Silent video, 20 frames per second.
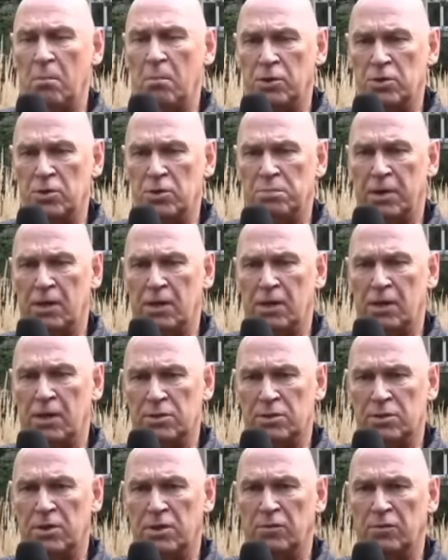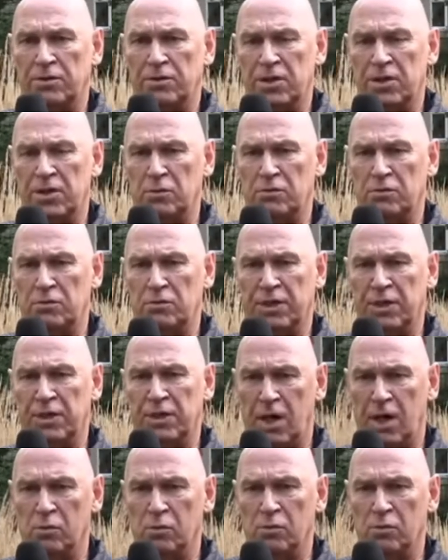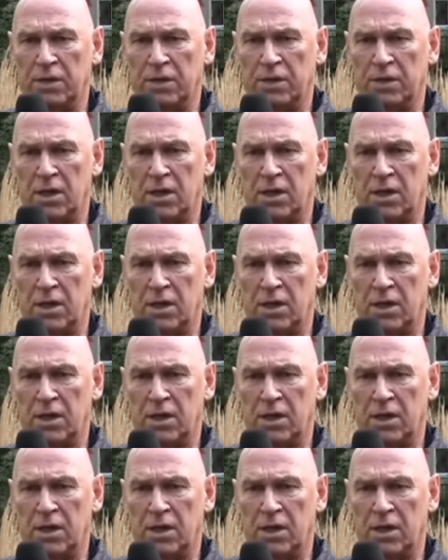postperelowskich oficerów generałów,